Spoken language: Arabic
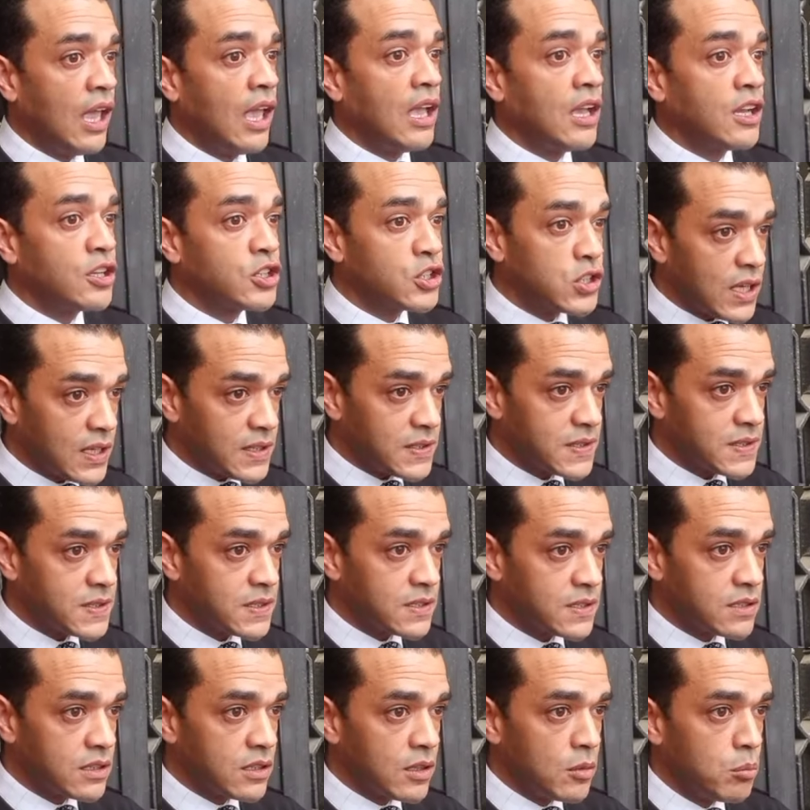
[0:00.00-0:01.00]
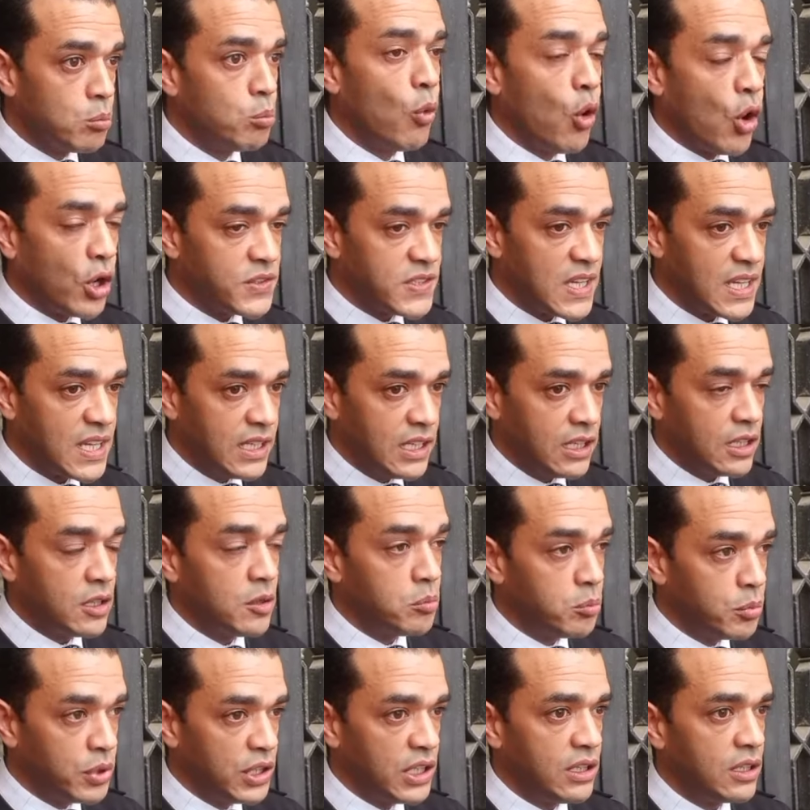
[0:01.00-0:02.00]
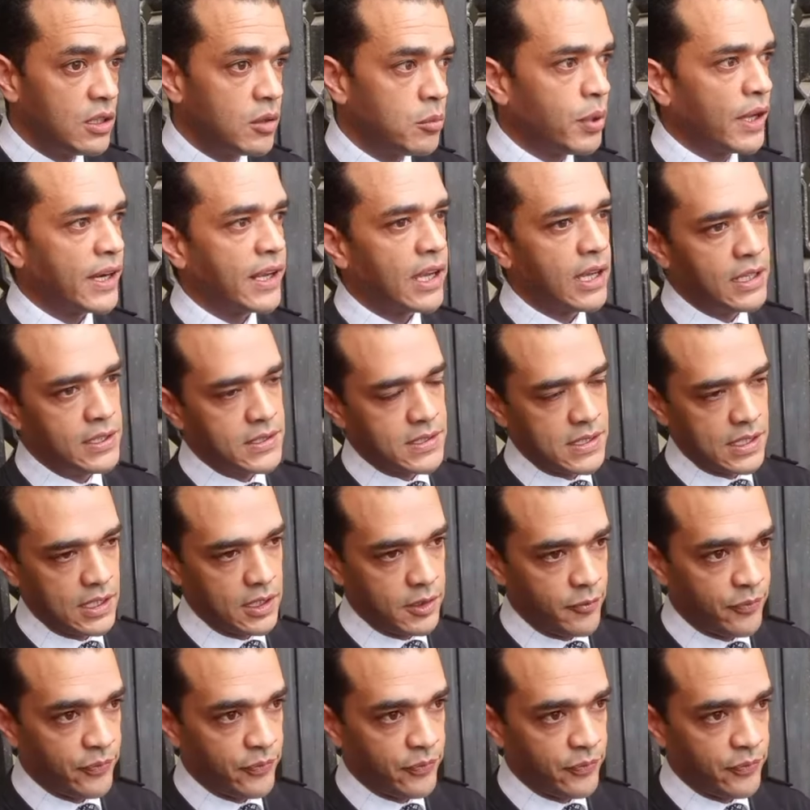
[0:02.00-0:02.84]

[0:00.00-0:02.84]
شخص مقتنع ببراءته